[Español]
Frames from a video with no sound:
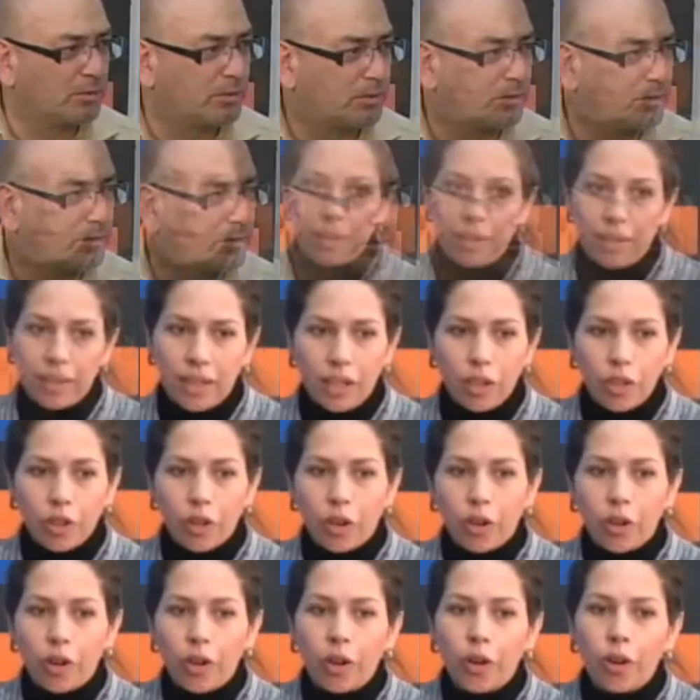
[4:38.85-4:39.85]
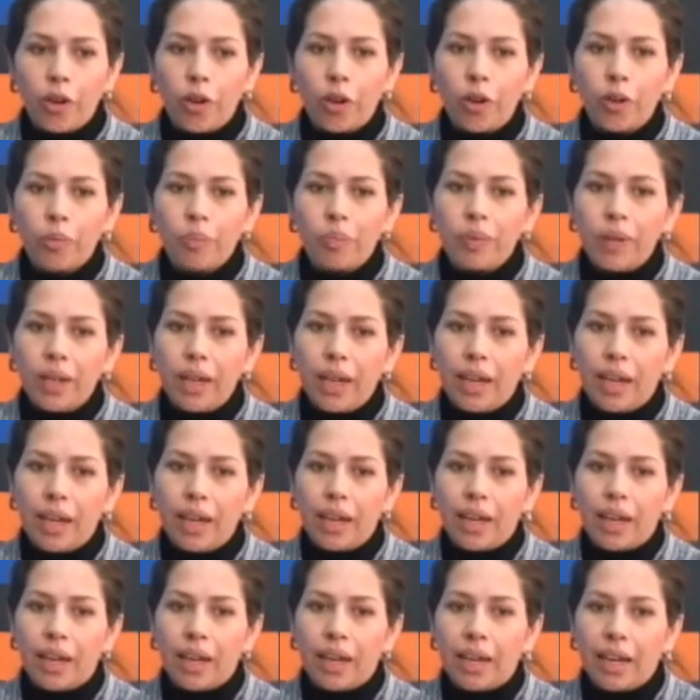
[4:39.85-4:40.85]
Pues sí, yo
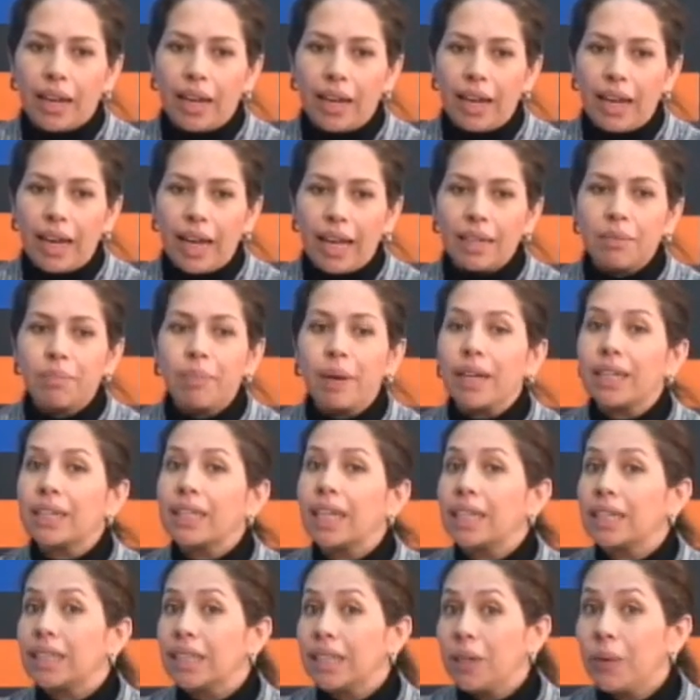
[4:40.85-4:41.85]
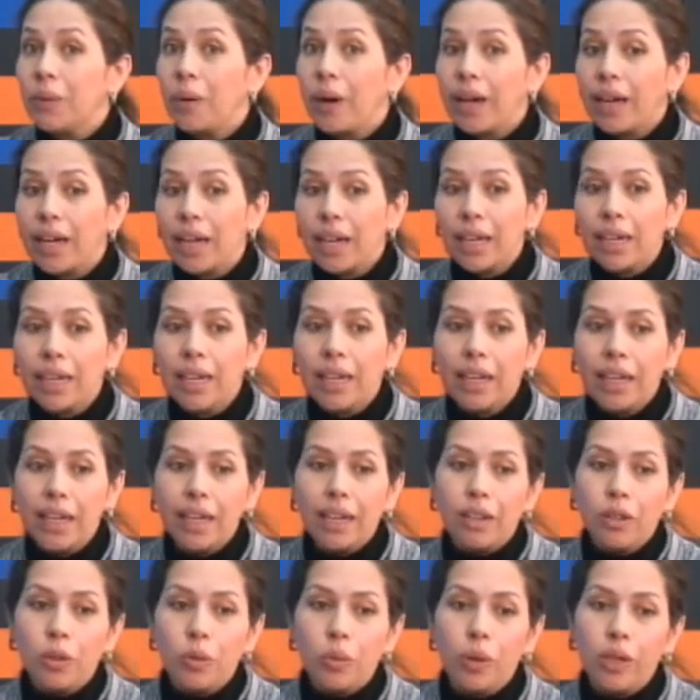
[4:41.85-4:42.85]
eh, la expectativa es
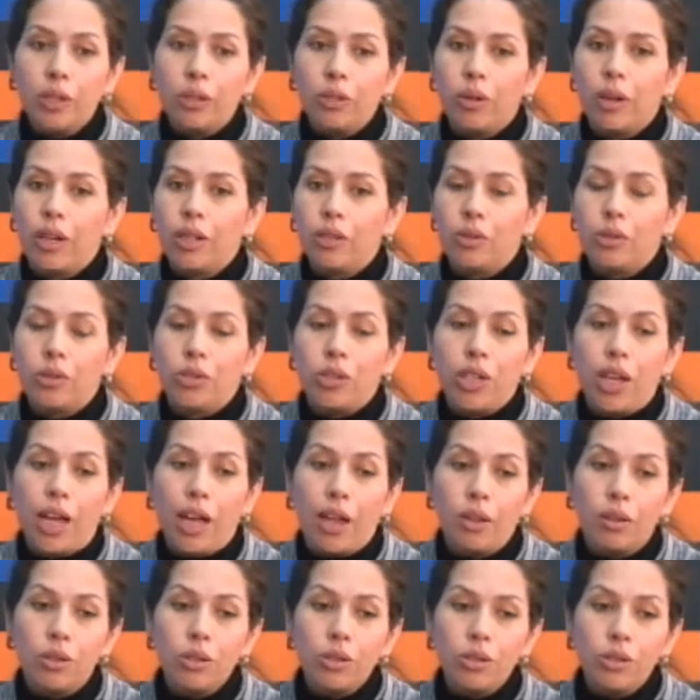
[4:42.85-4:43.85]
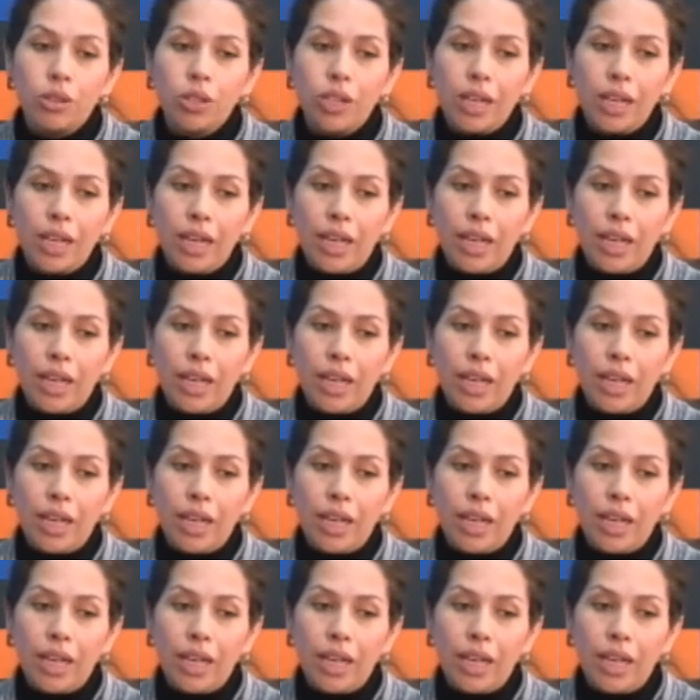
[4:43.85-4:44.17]
que nuestros asociados